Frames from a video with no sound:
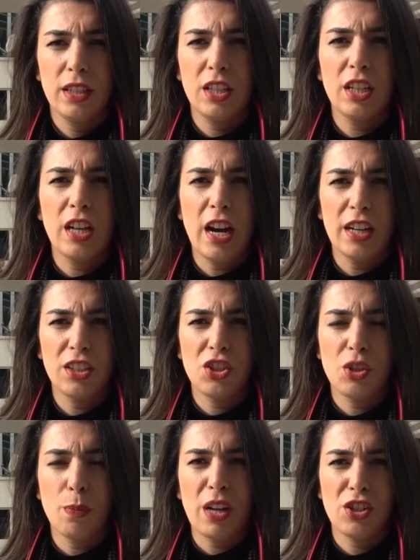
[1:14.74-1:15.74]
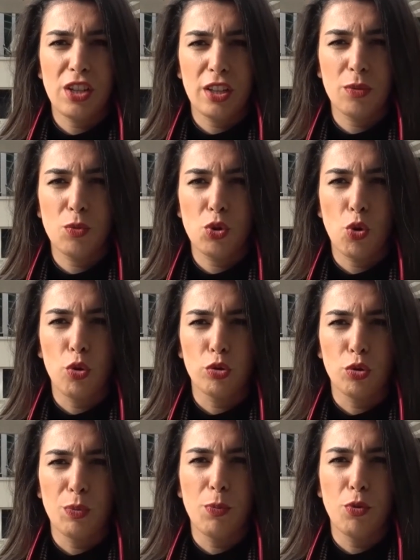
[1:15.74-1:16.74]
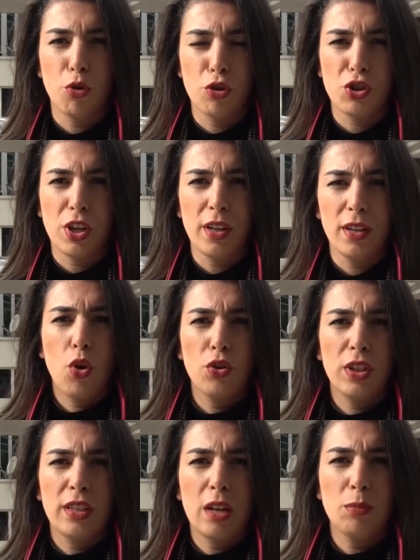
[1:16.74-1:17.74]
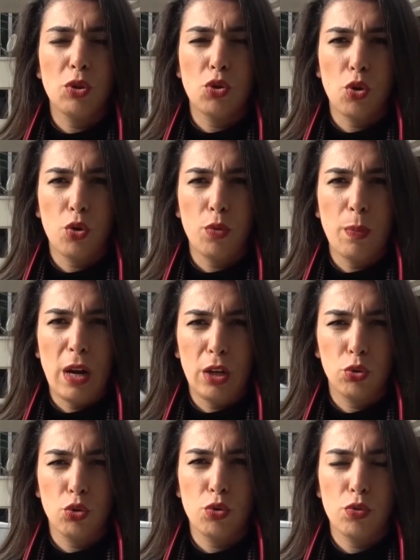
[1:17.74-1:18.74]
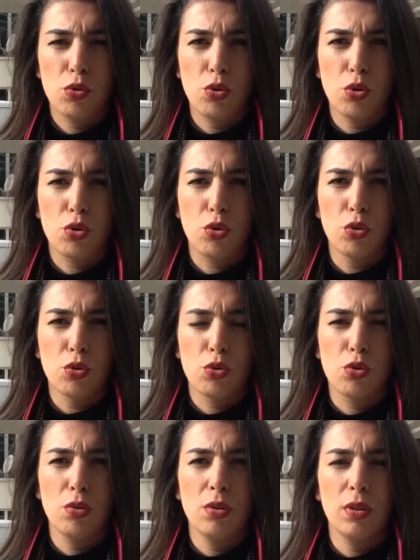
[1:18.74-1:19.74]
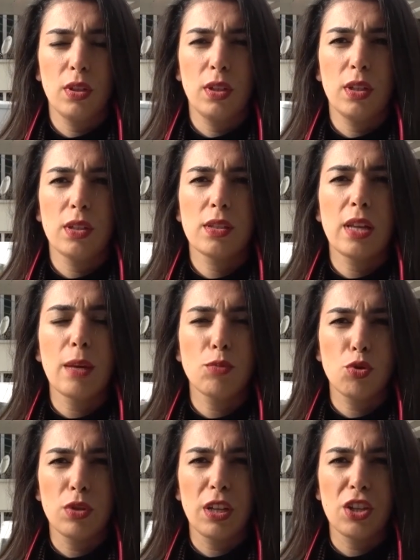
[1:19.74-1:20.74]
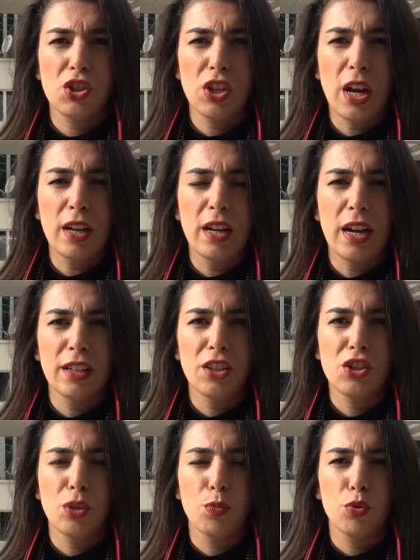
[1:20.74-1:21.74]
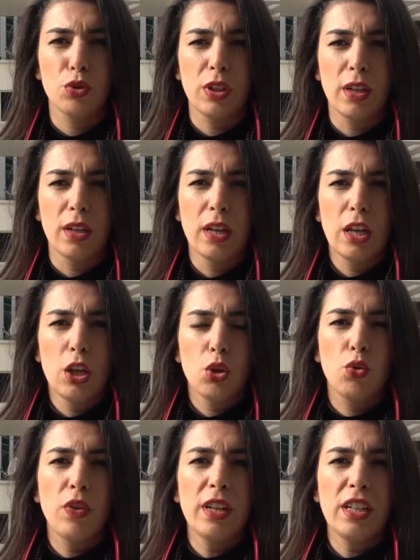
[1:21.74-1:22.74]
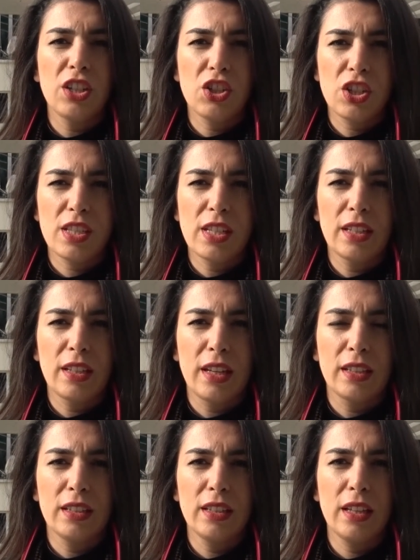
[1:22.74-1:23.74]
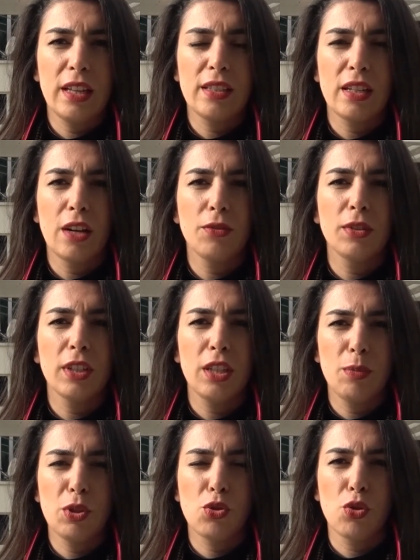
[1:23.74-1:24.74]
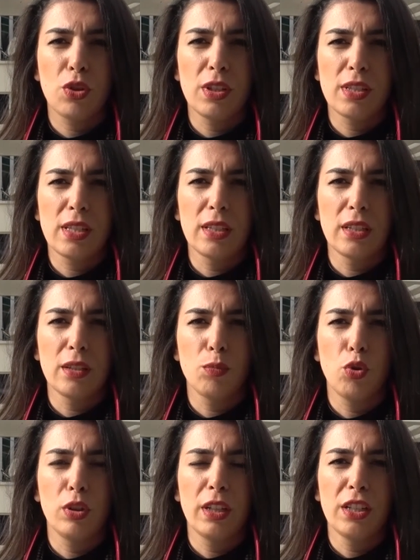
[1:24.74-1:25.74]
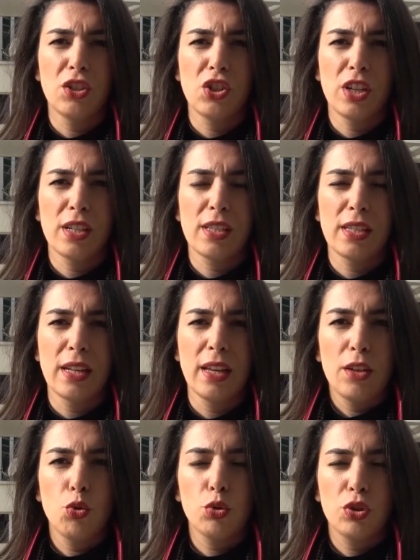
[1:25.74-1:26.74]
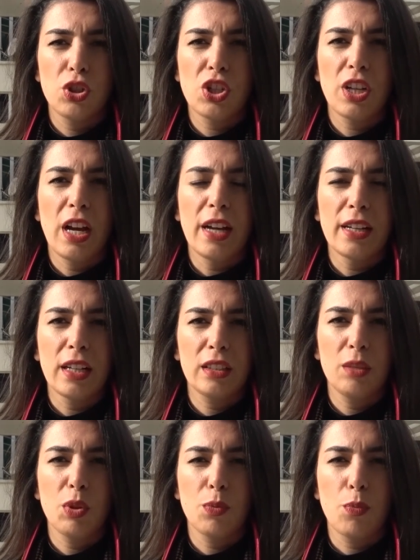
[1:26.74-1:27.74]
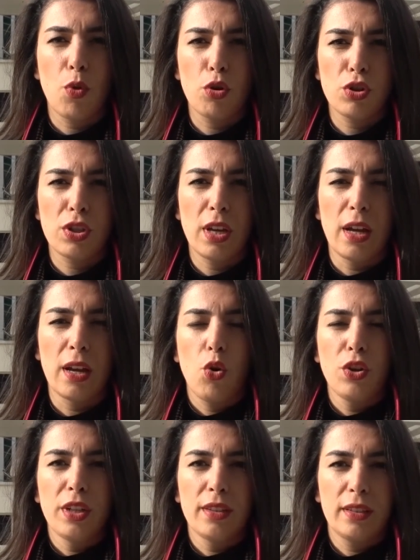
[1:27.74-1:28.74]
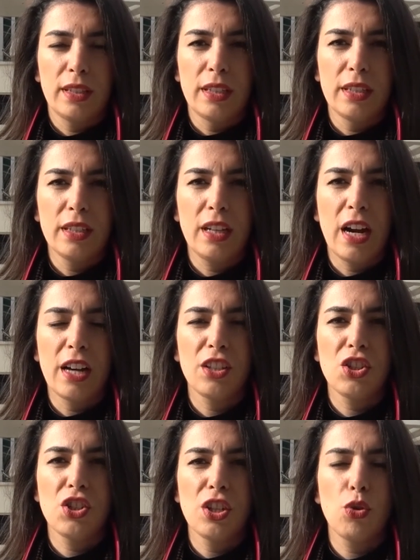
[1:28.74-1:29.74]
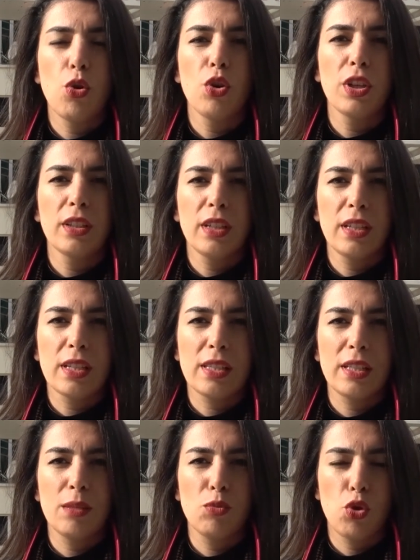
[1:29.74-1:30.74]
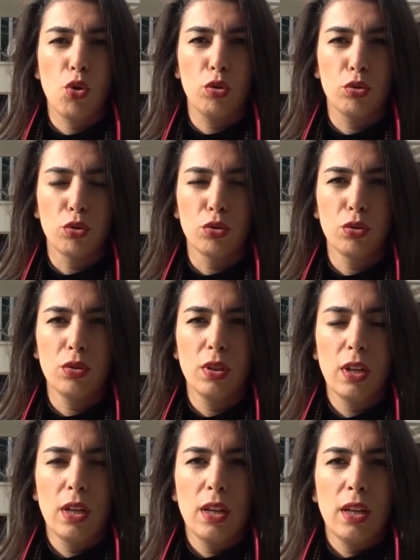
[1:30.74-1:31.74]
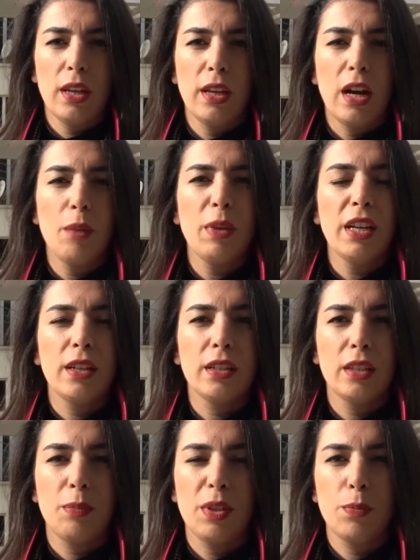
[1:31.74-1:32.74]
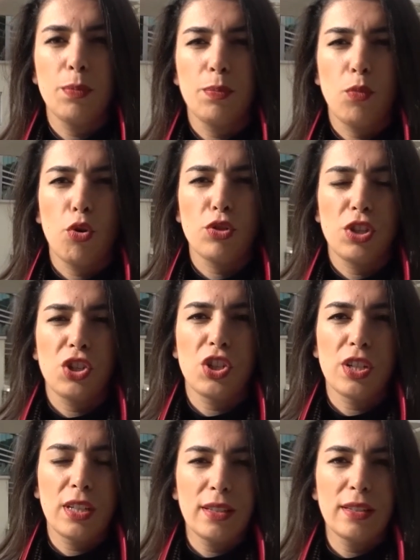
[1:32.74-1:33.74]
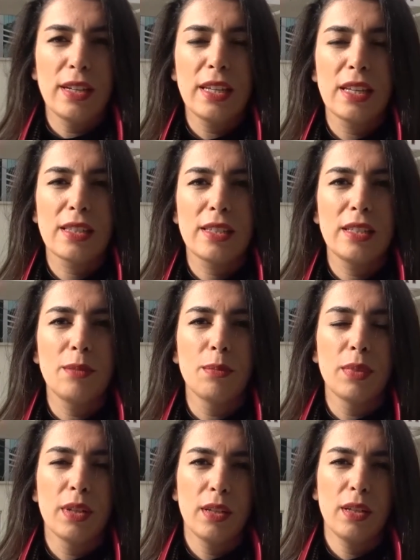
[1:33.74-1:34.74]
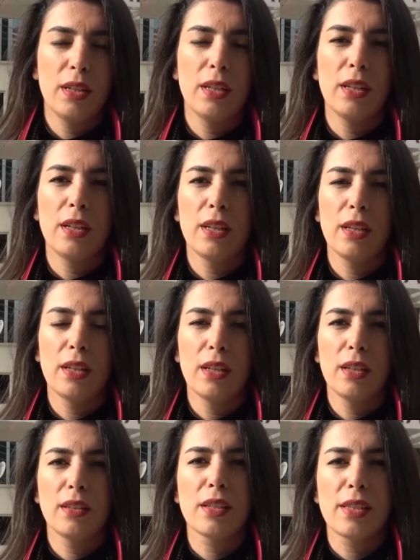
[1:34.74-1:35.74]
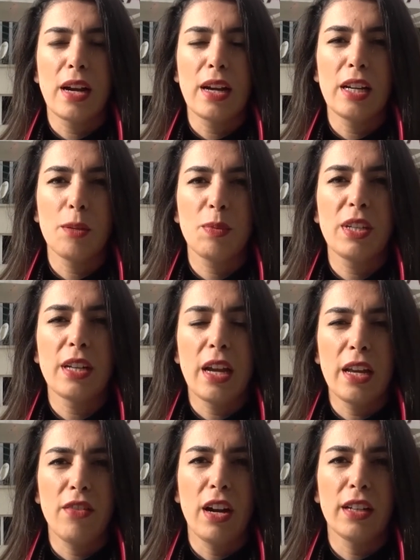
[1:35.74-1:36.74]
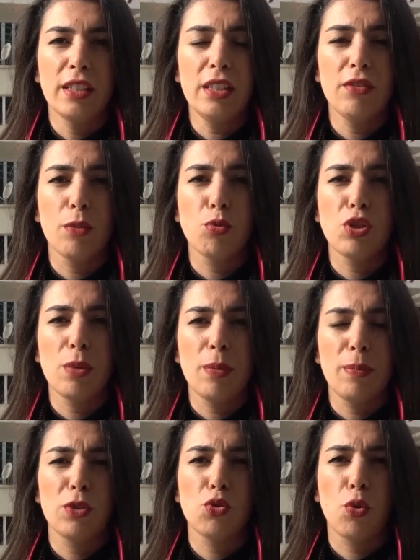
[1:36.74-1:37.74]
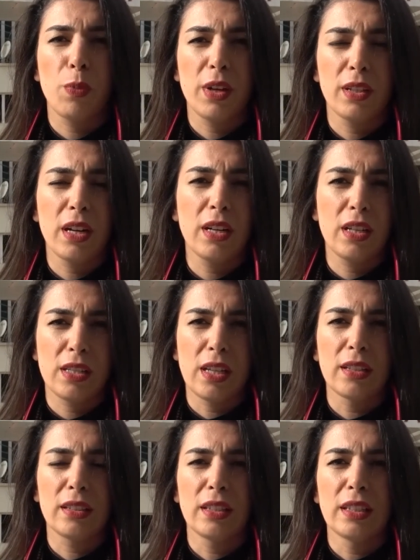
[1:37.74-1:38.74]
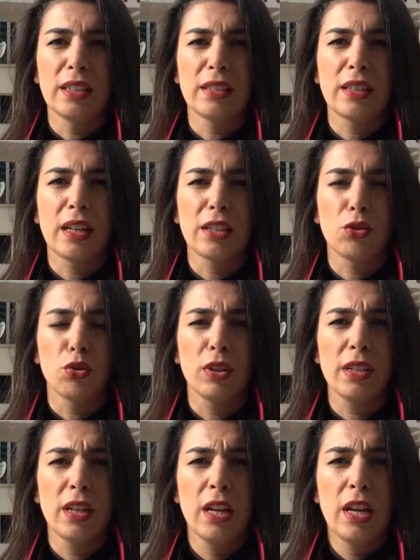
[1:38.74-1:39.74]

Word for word: iki kardeşin başlatmış olduğu bir proje. Konya'dan birçok mağdur söz konusu. Ee, Samsun'da yaşayan kardeş de burada güven ilişkisine dayalı etrafındaki birçok insanı bu olayın içerisine yurt dışı kaynaklı bir borsa oynadıklarını, kardeşinin Konya'da yazılımcı olduğunu, e, Amerika'da bir borsa şirketine yazılım e, tasarlayıp kiraya verdiğini ve bu sebeple çok paralar kazandıklarını iddia ediyorlar